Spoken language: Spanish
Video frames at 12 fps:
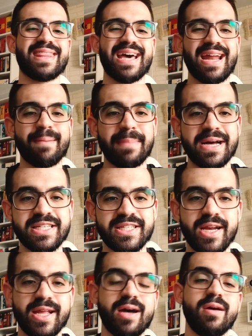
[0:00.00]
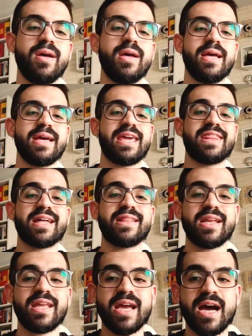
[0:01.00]
era más seria, quizá
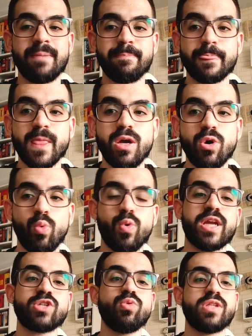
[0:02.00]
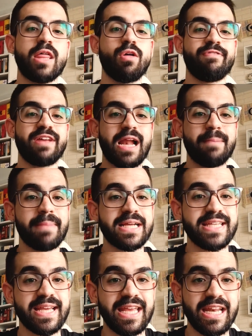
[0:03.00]
tenía un resultado final
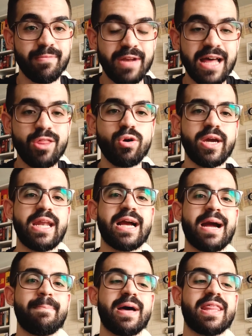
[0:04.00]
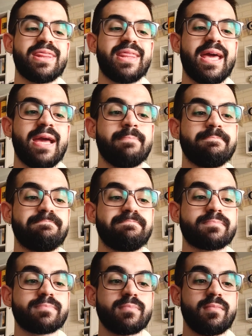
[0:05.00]
más equilibrado, que era capaz de mm,
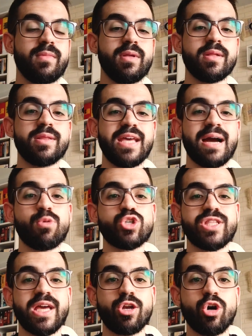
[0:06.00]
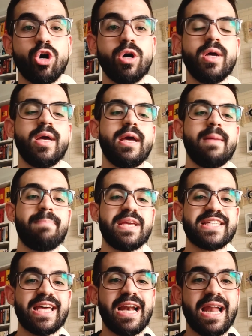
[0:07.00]
digamos, de no
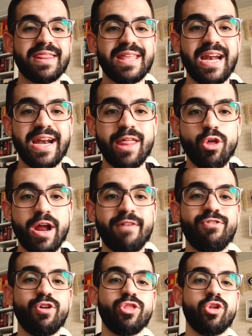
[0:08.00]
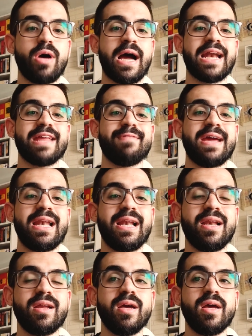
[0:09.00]
pisar el acelerador a fondo a
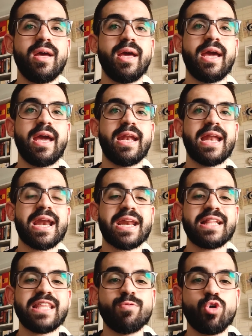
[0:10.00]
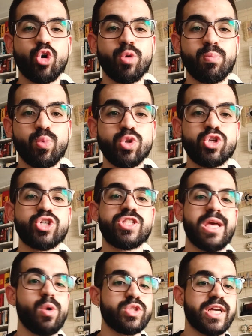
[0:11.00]
nivel eh, narrativo con muchos
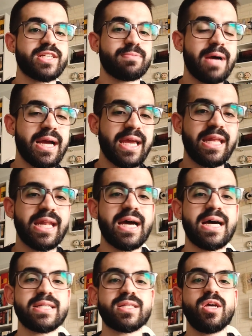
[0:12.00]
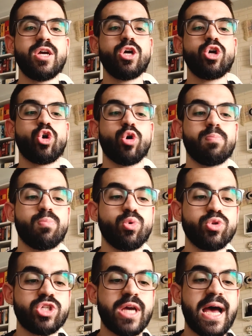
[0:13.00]
Deus Ex Máquinas, con
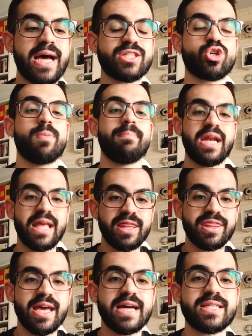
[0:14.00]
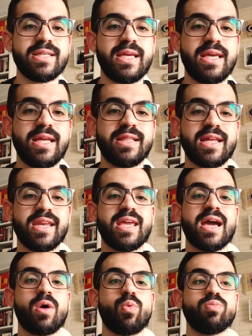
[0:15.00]
muchas conveniencias y
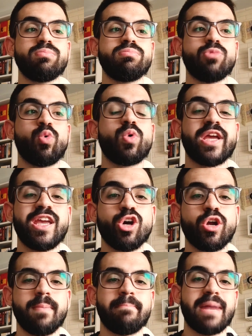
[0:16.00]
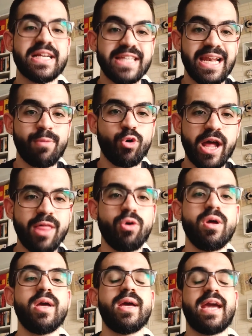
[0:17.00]
tenía un, guión más
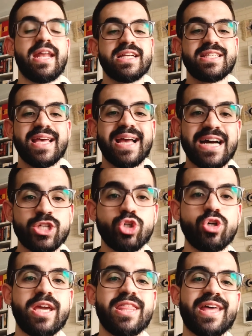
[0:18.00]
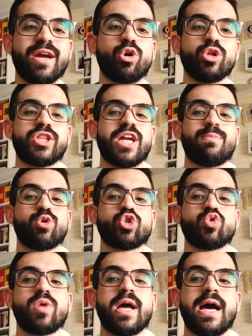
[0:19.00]
elaborado, en este caso quizá encontramos
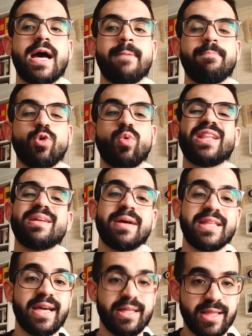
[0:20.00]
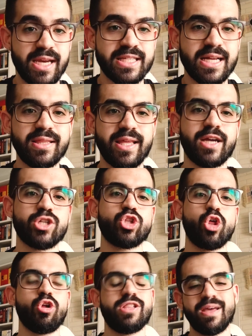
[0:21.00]
una, temática interesante que es
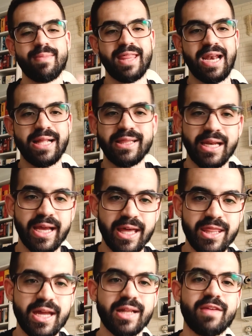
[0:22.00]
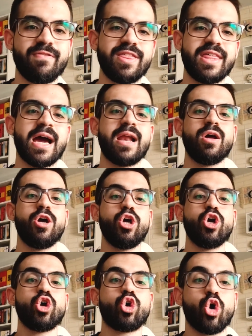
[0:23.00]
todo el tema de la inteligencia artificial,
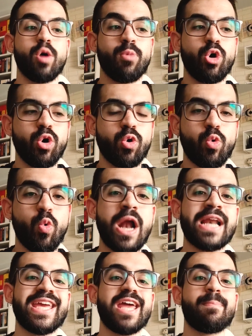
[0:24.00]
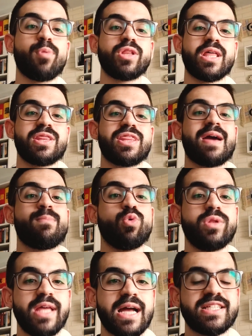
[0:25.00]
cómo cualquier potencia
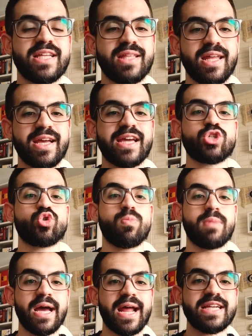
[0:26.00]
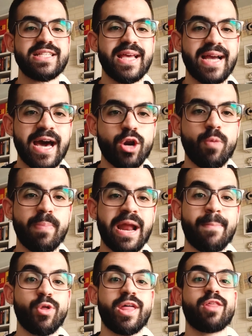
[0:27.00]
mundial se tiene que sumar a este carro
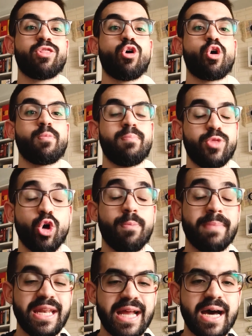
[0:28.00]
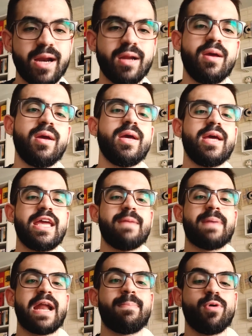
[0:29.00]
para poder dominar y
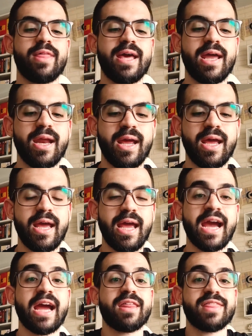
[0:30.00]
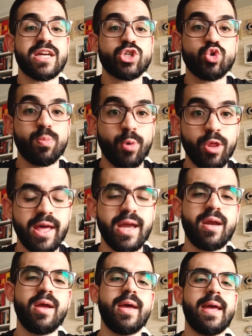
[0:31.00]
para poder eh, ejercer su poder.